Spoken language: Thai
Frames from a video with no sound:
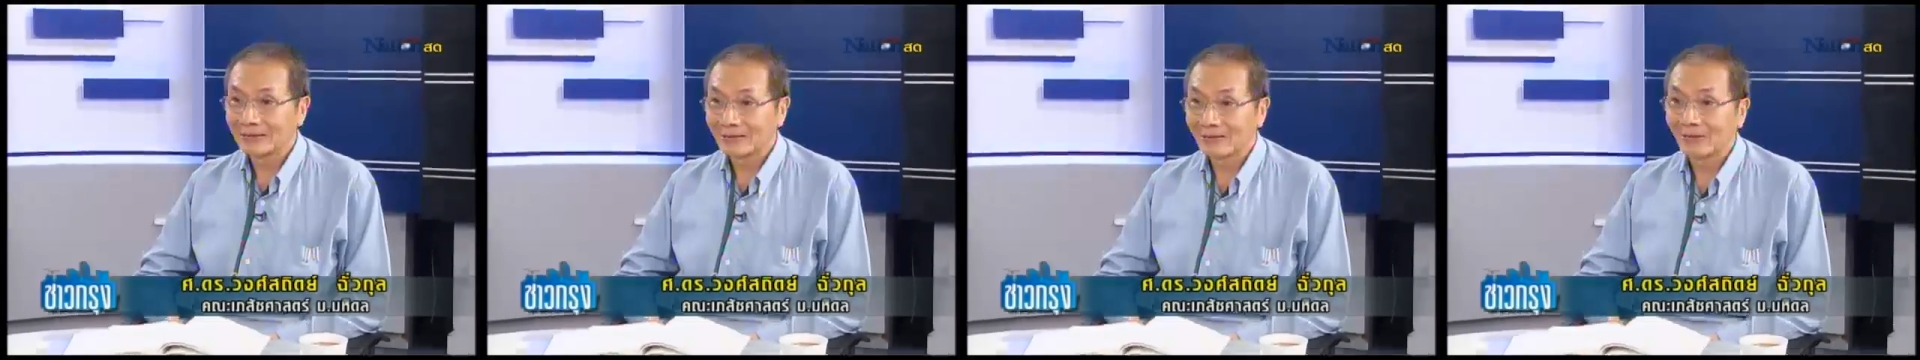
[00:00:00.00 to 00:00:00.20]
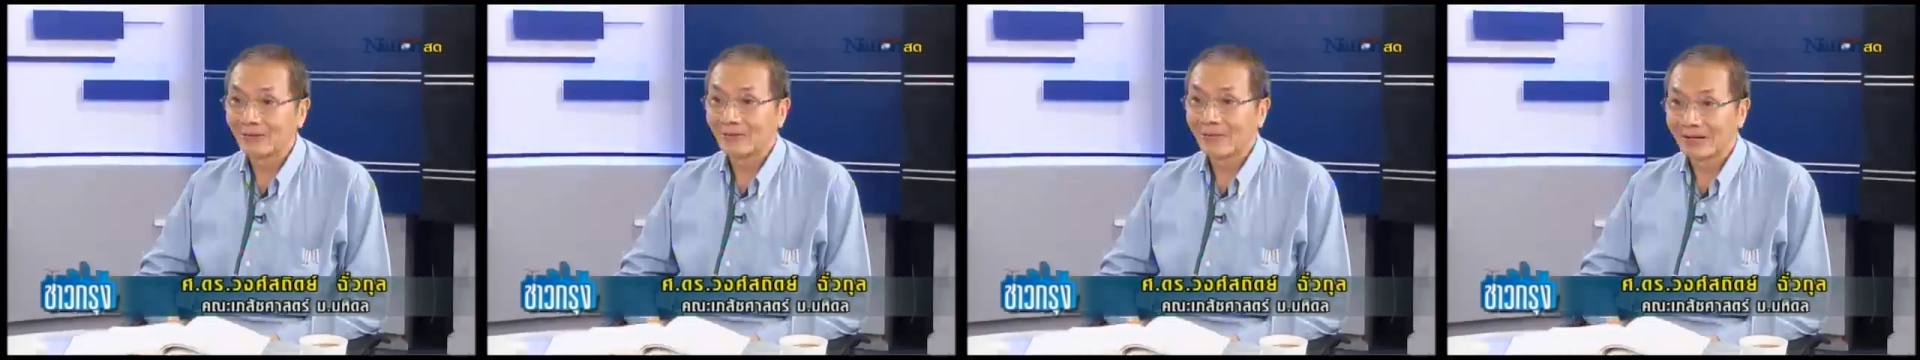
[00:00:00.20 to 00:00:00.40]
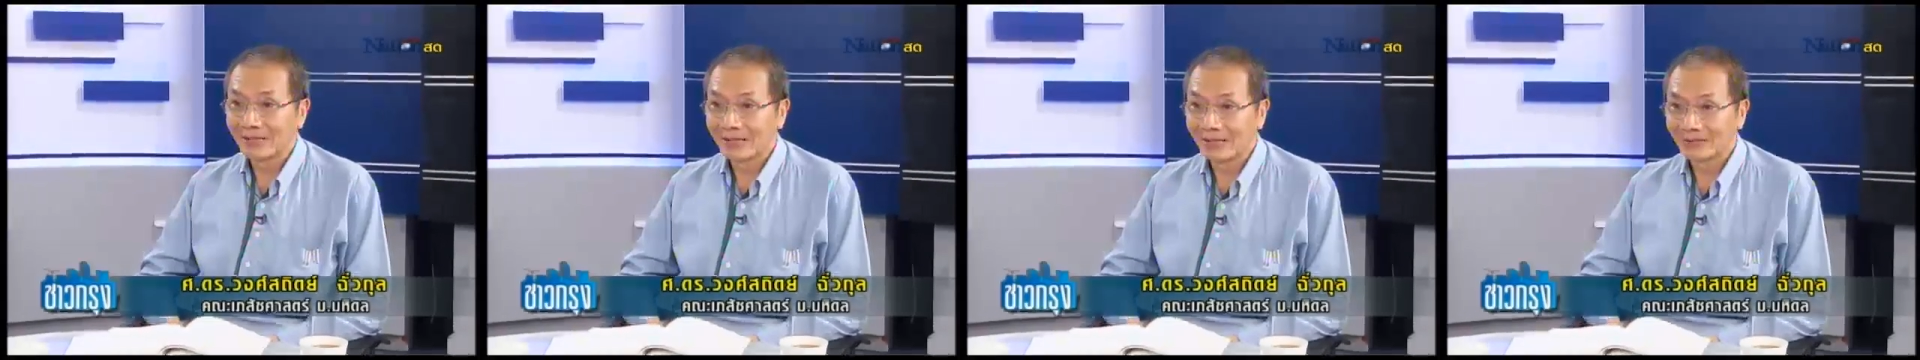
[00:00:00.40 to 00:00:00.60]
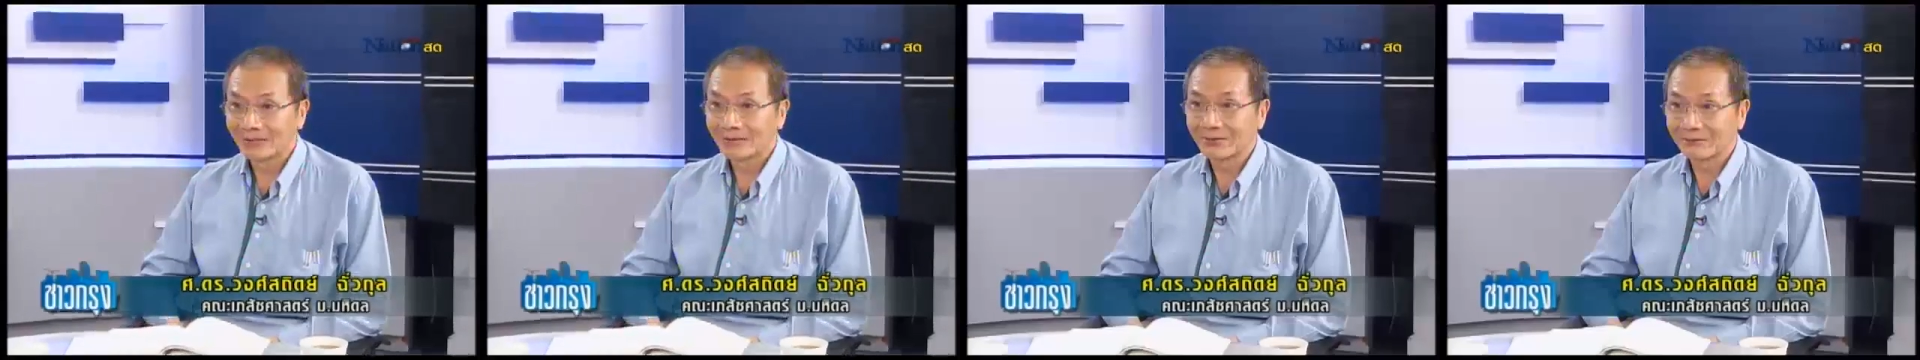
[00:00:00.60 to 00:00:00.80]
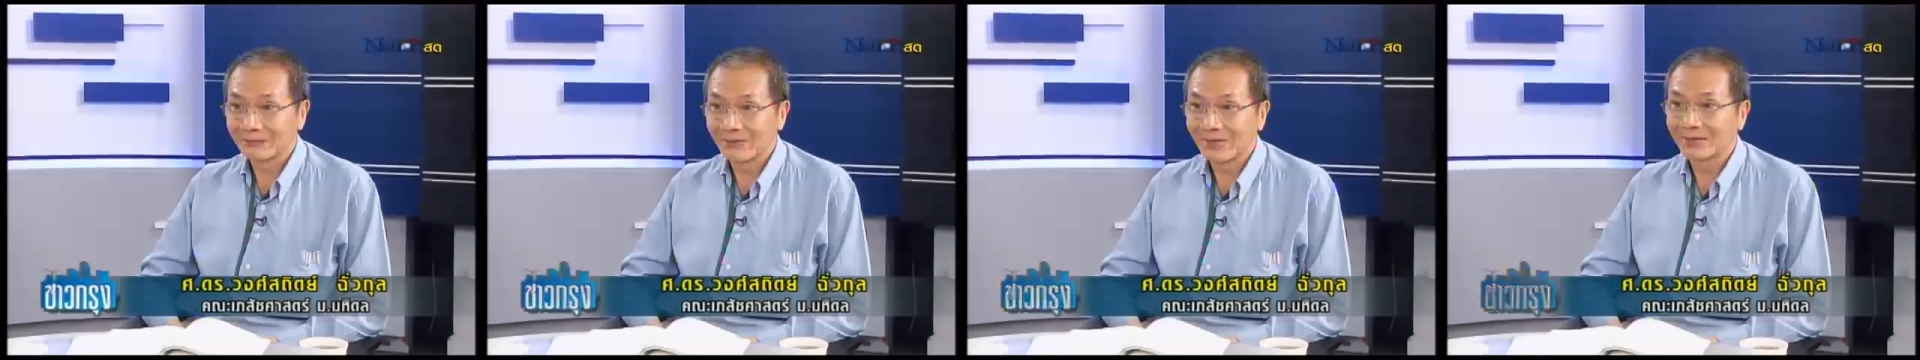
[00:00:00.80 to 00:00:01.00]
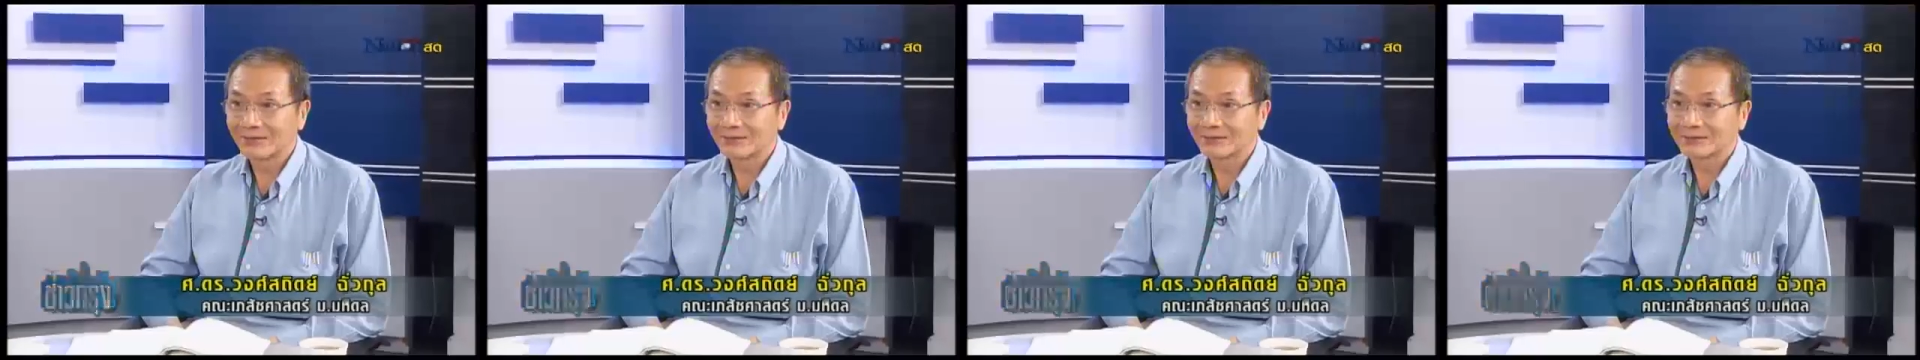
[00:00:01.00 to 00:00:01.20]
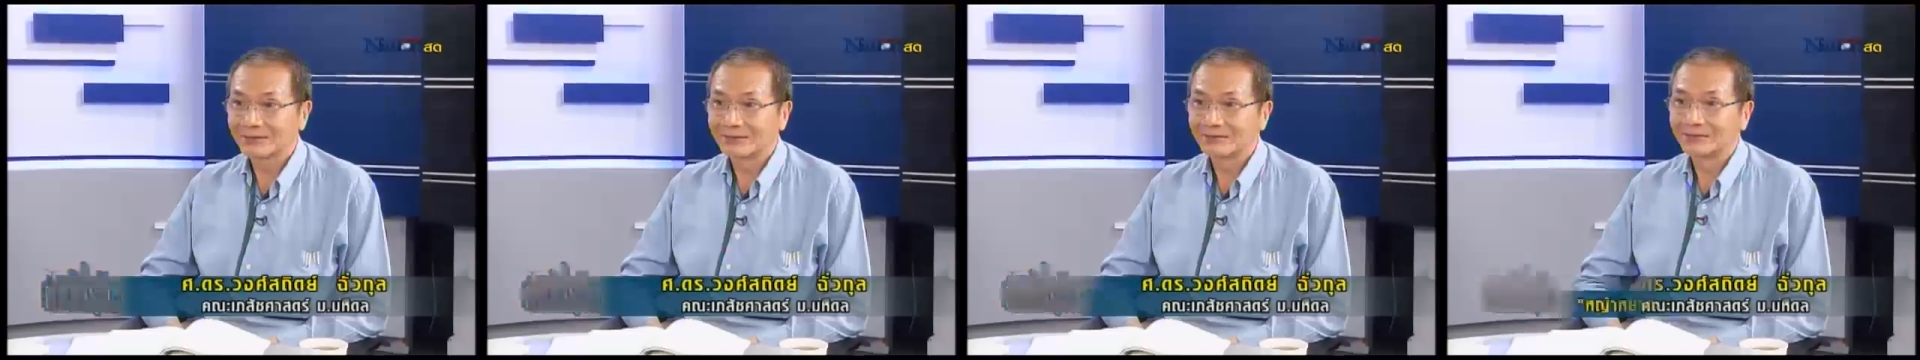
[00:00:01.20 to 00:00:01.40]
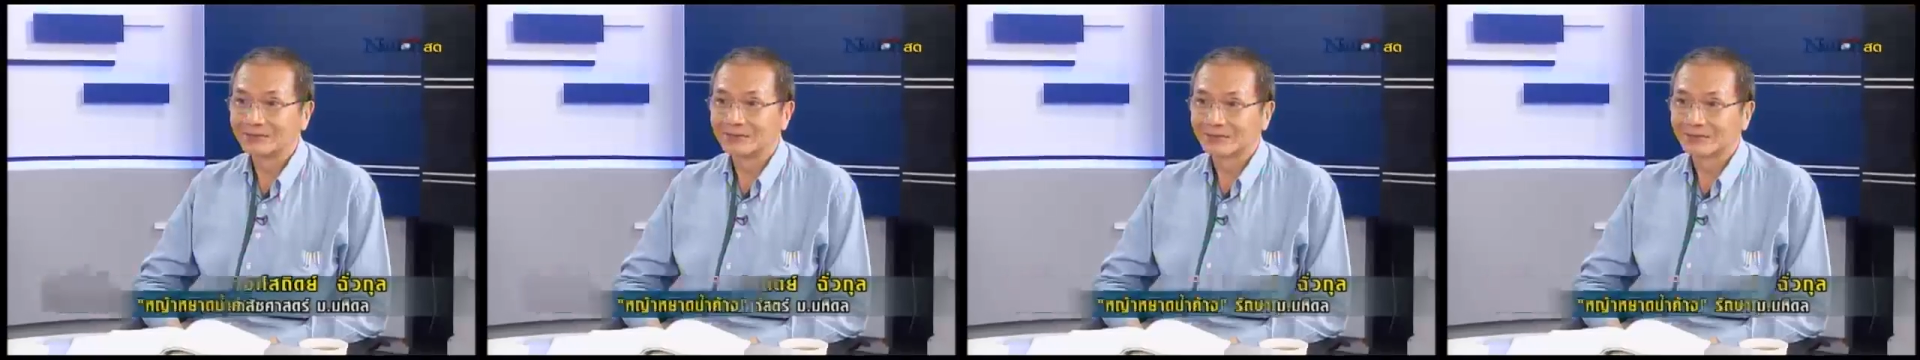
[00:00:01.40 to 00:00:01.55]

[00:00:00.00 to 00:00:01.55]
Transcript: ของบ้านเราหรือเปล่าครับ